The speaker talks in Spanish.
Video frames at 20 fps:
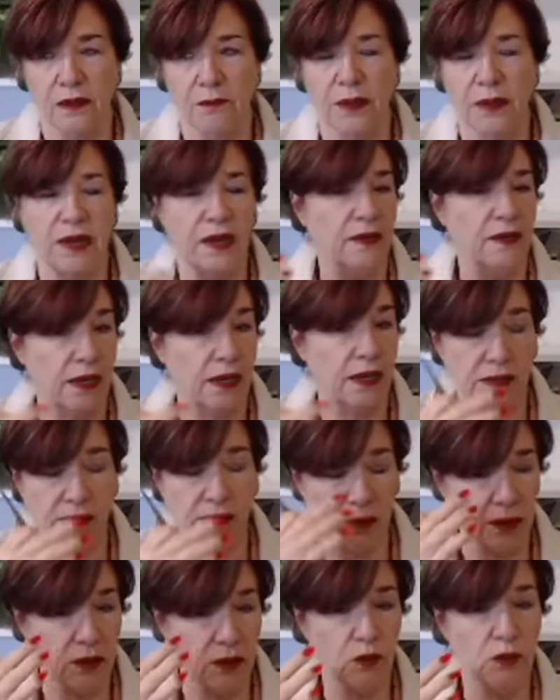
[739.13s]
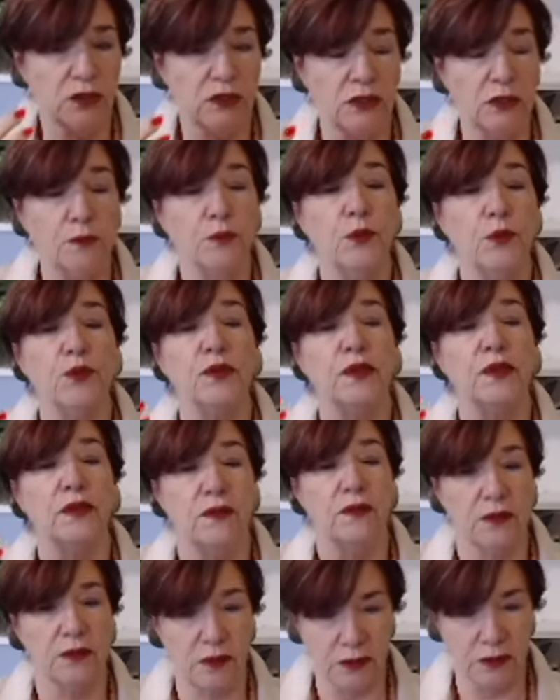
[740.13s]
para hacer algún tipo de
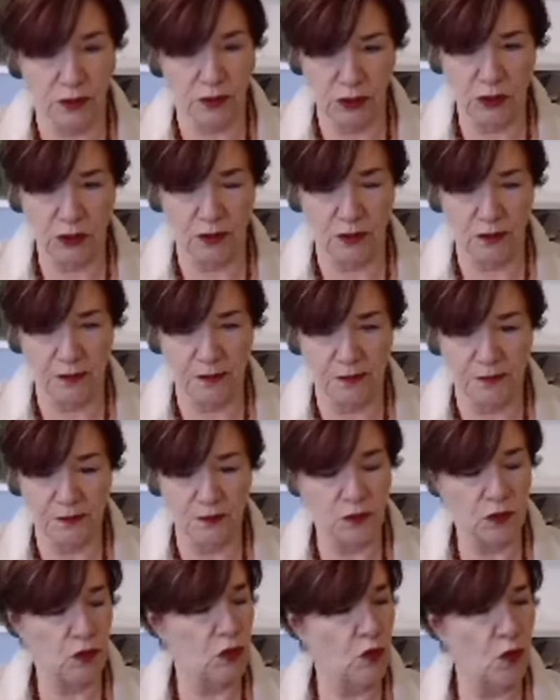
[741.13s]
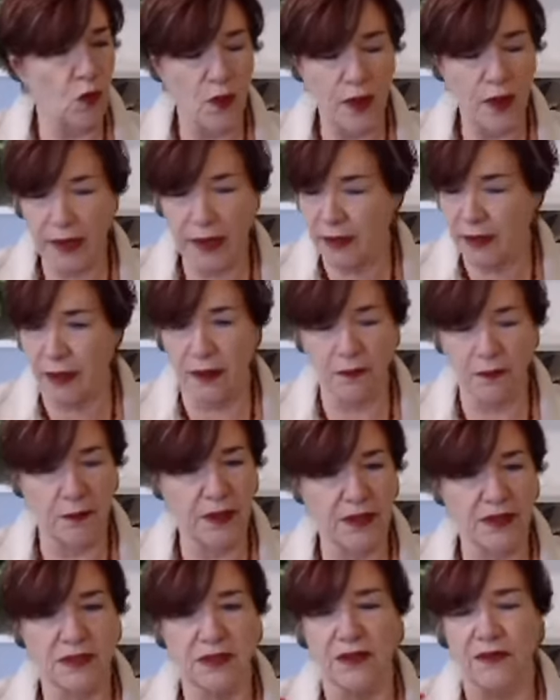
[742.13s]
decisión. No era
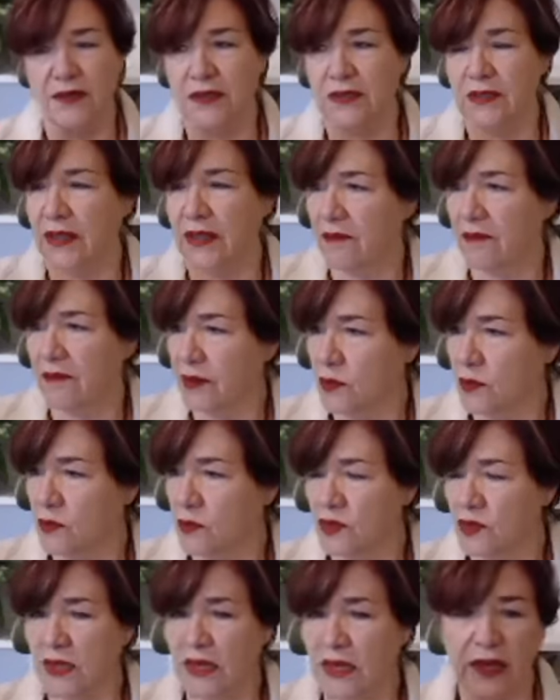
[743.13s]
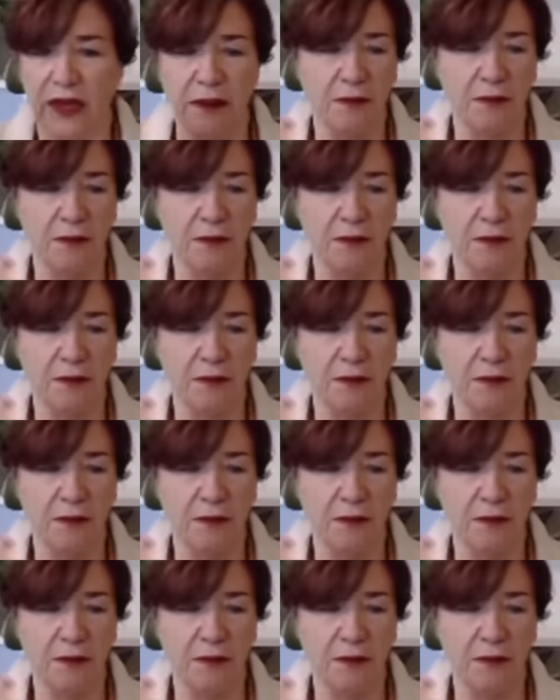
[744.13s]
para saber si era varón, si era